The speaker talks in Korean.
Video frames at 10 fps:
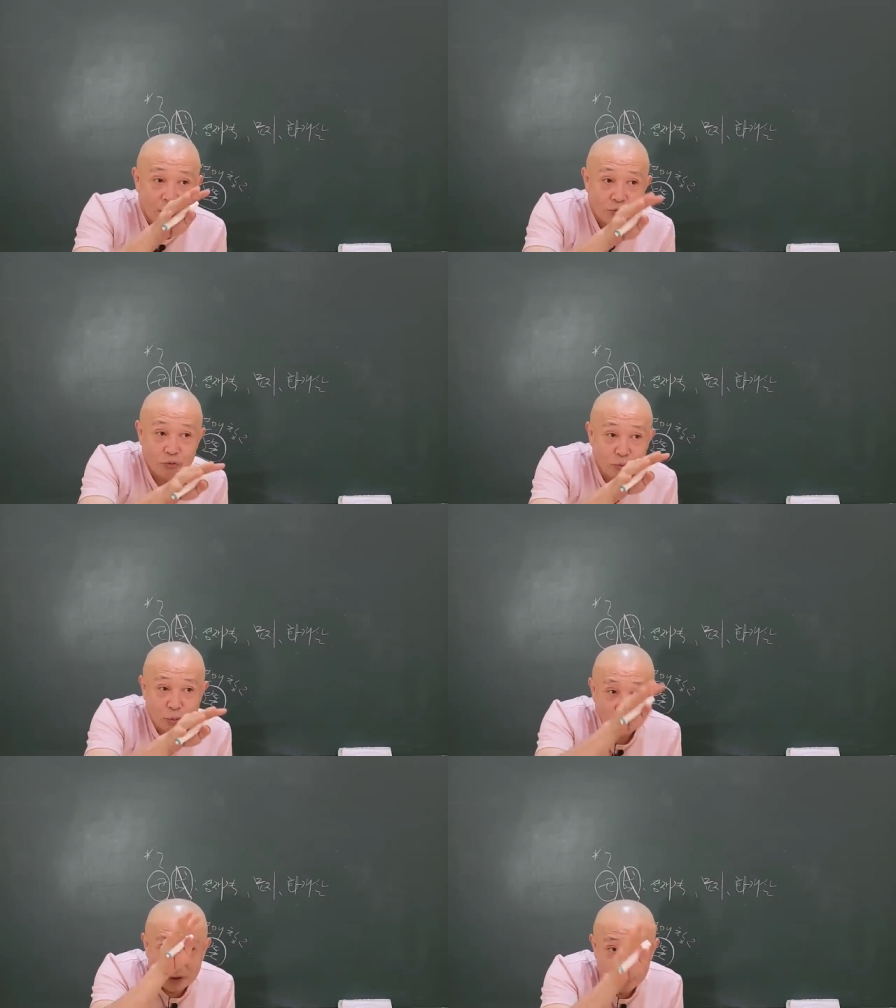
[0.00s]

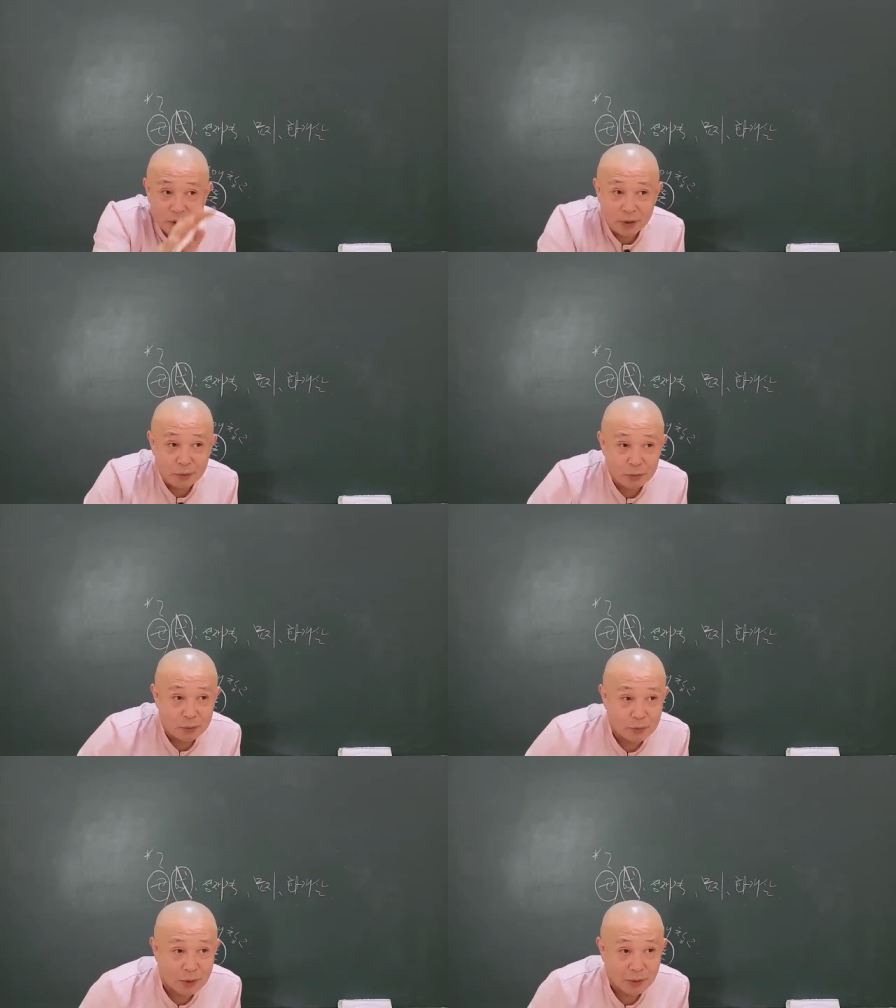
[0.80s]
술토를 그
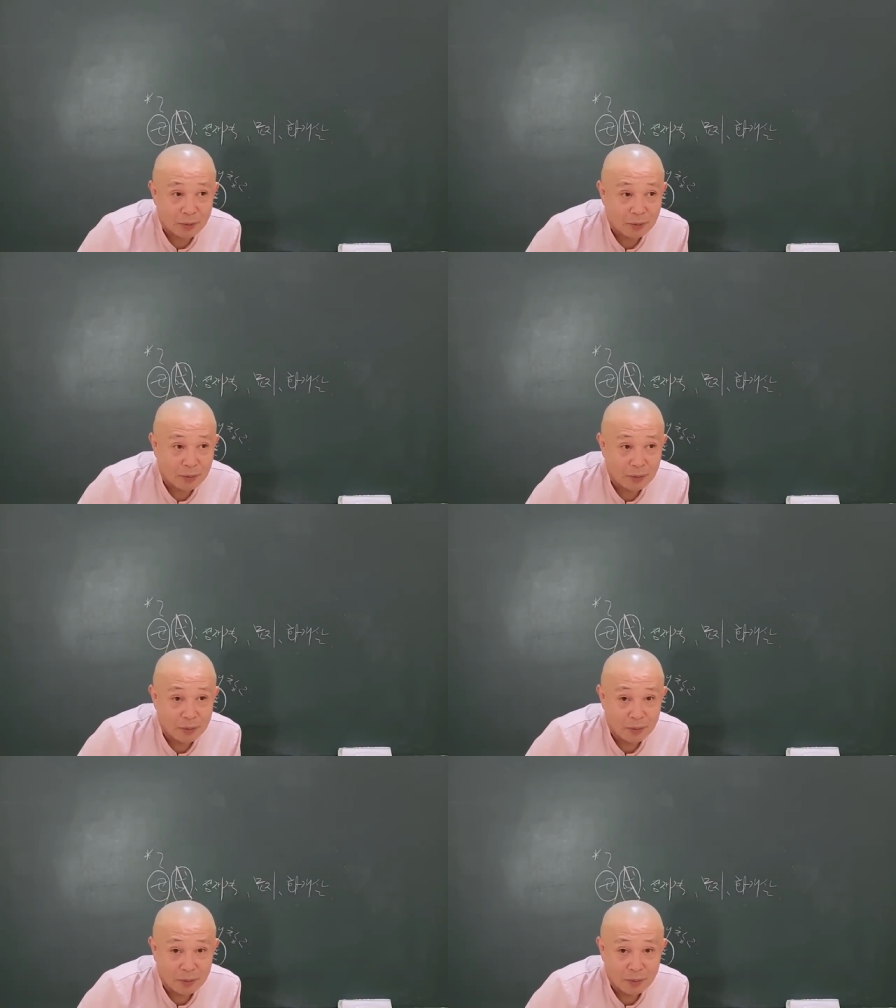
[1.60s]
개념으로
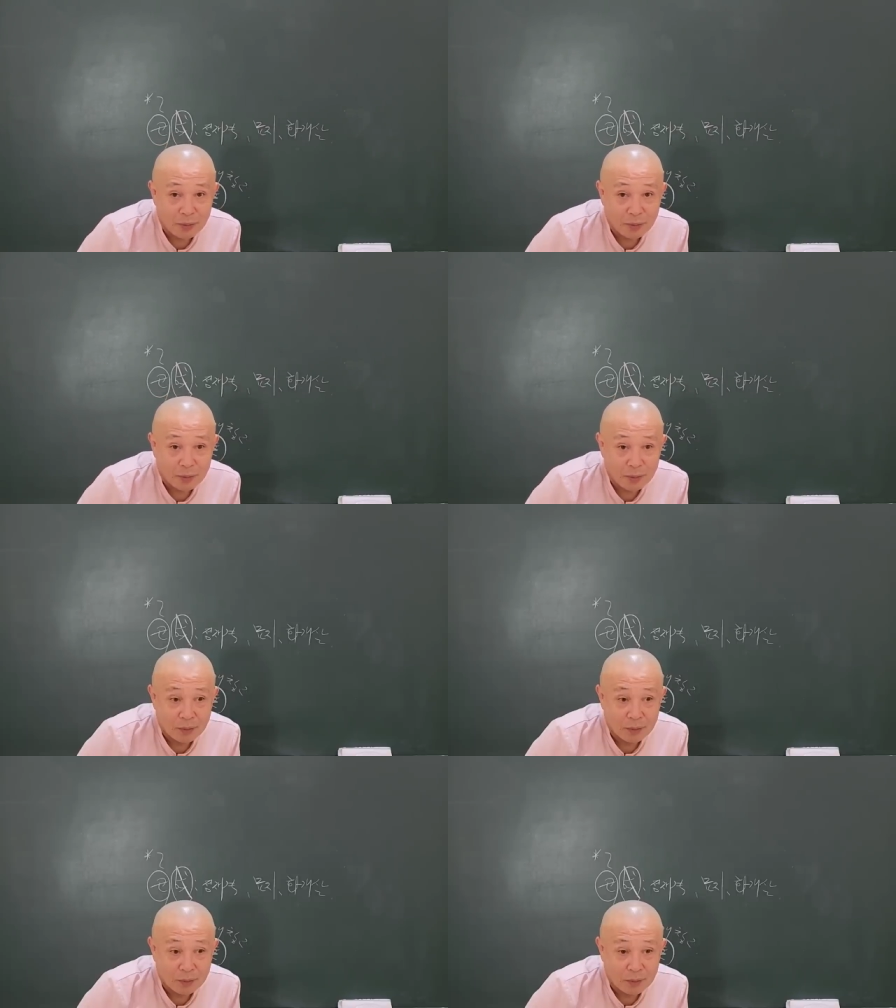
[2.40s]
보라고,
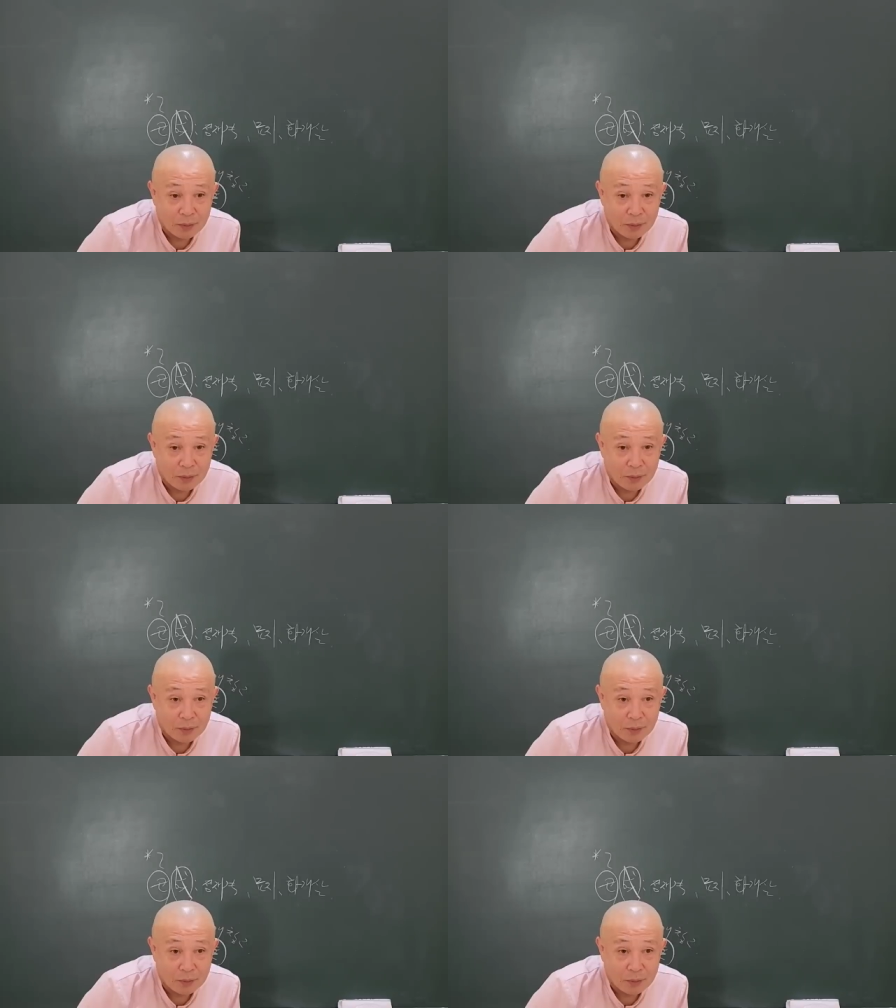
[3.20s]
여러분.
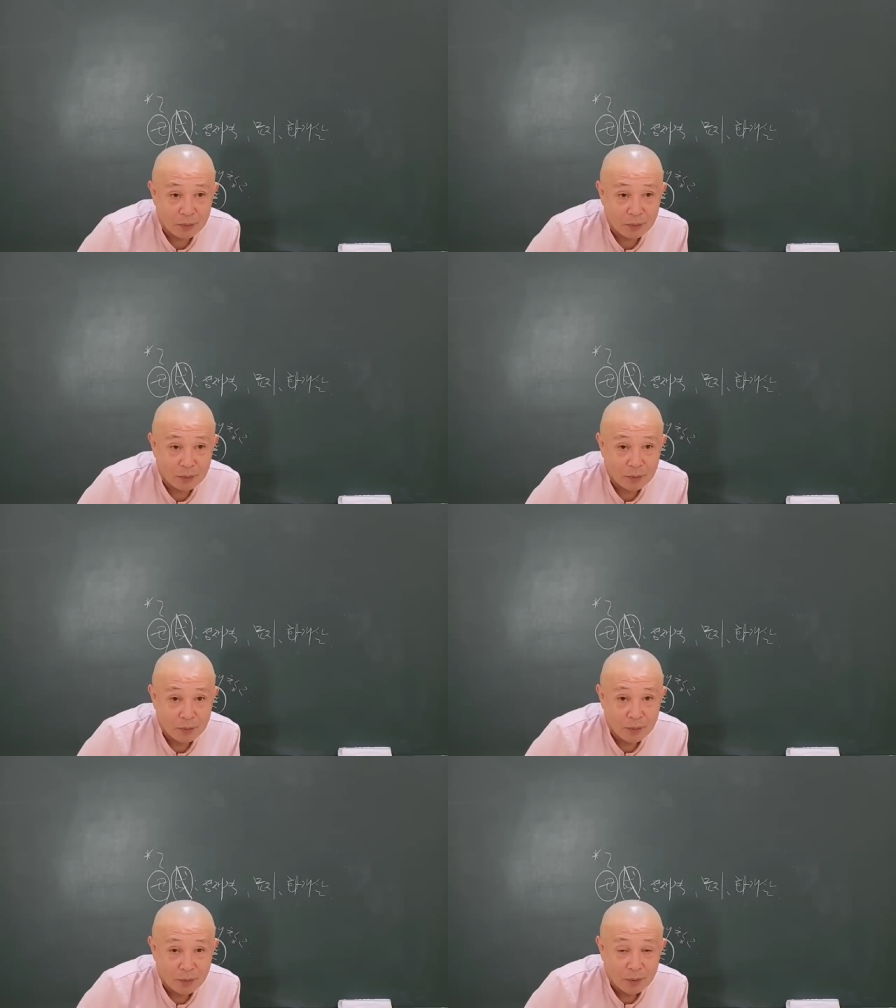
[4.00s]
어.
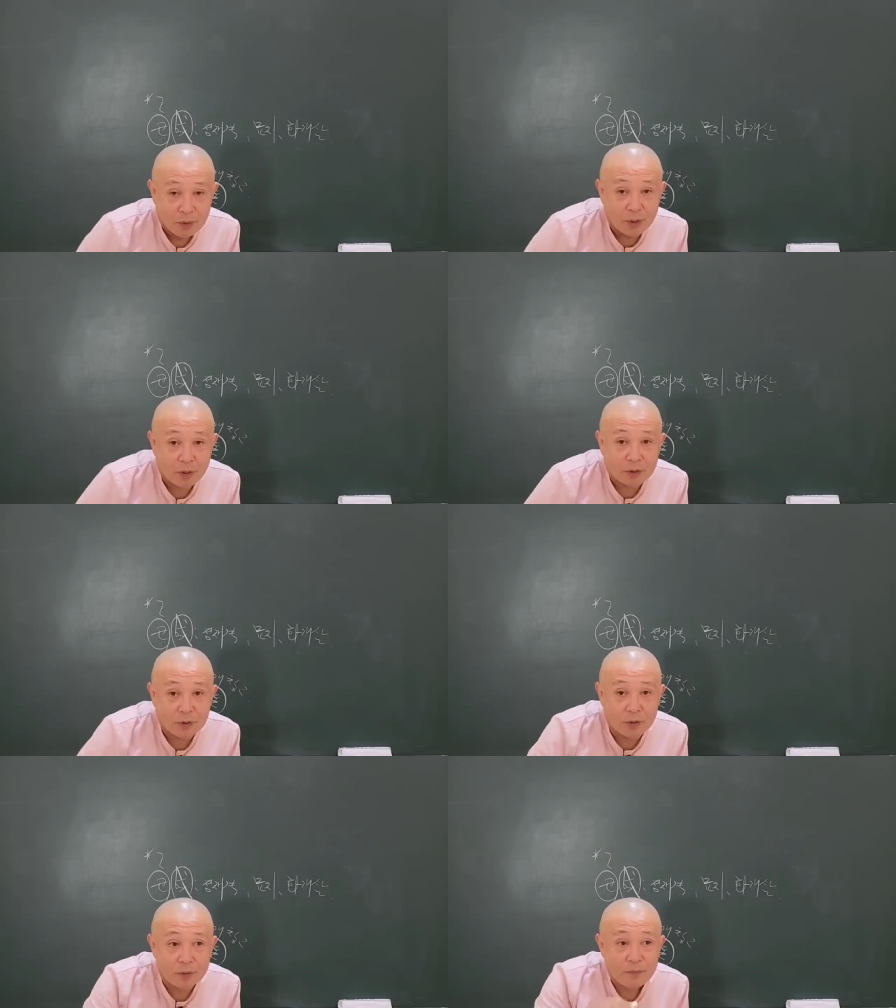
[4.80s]
그러니까
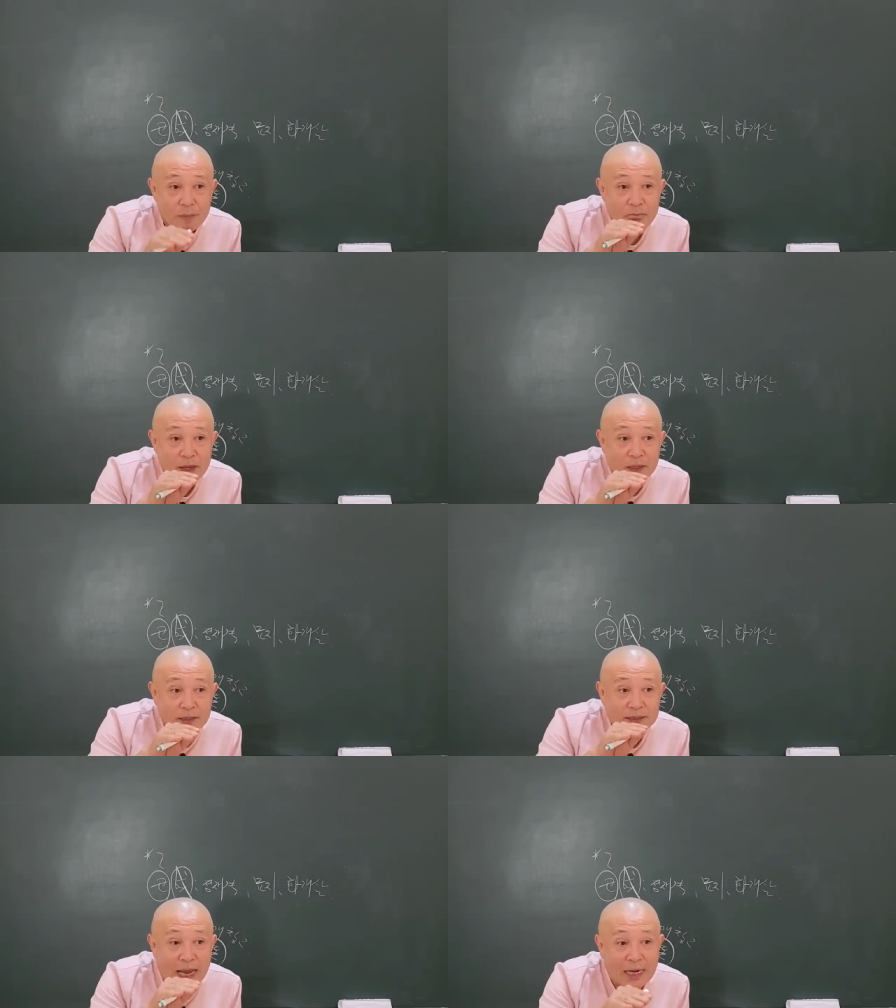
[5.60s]
그걸
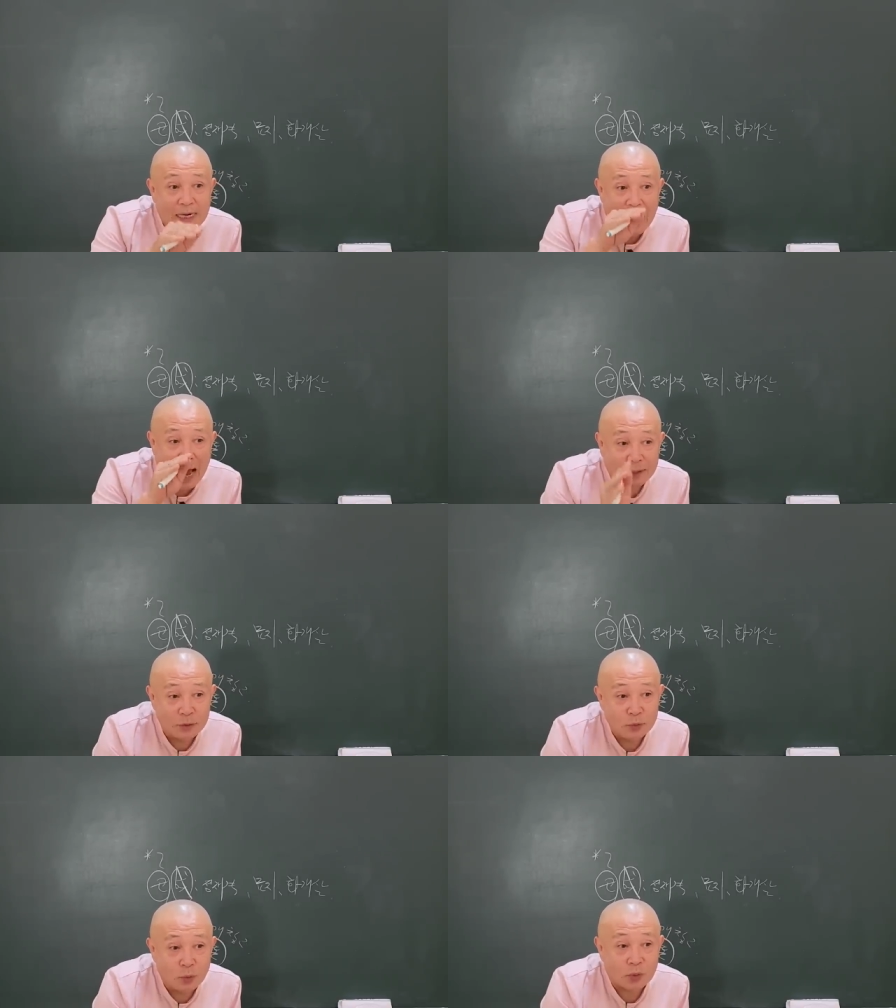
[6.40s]
잘
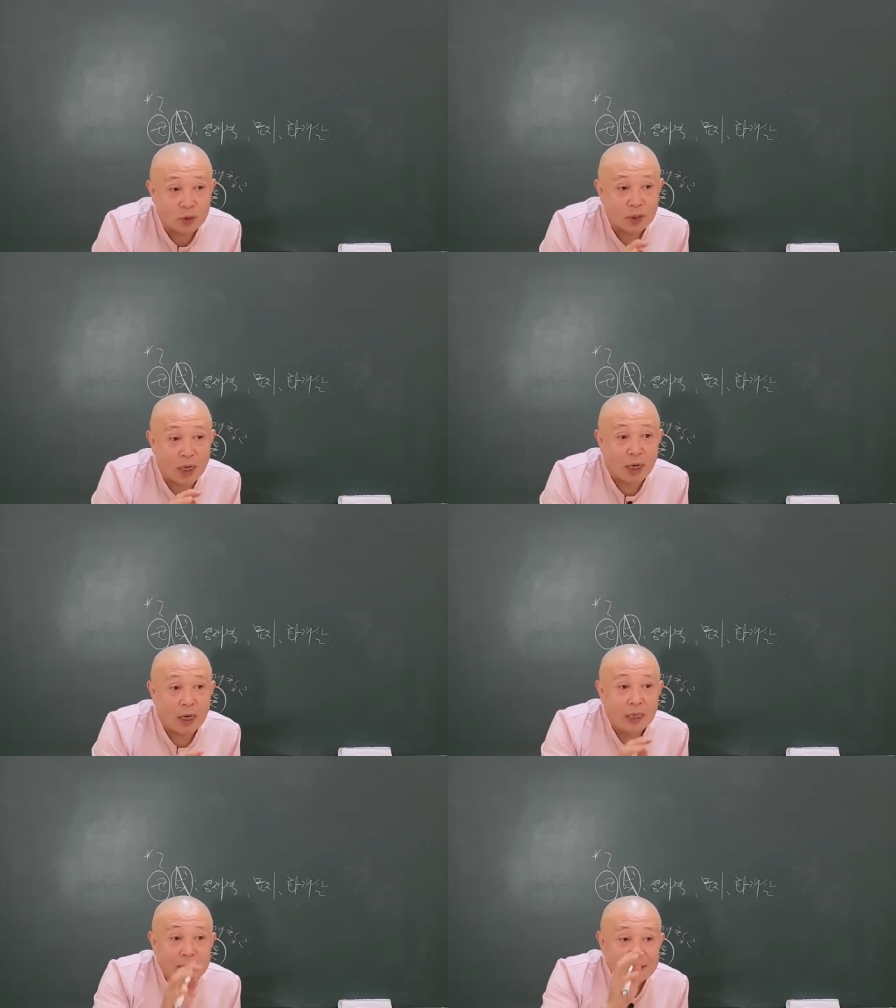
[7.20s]
안
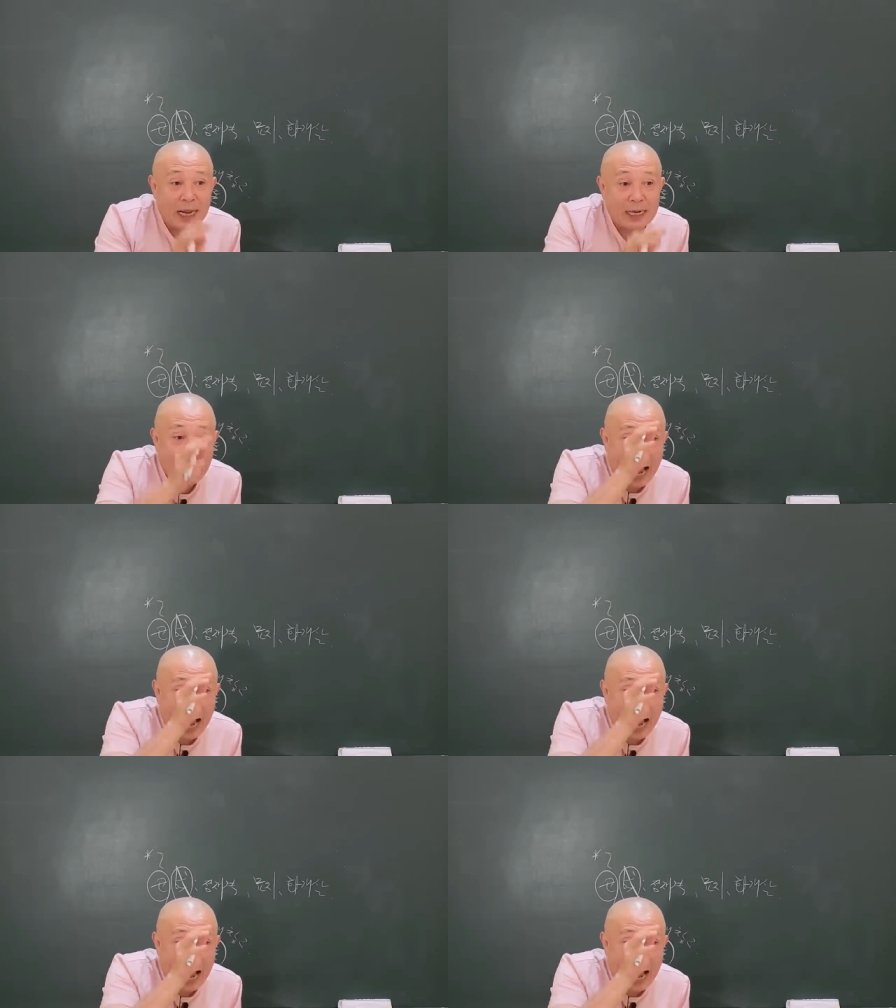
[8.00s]
녹거나 잘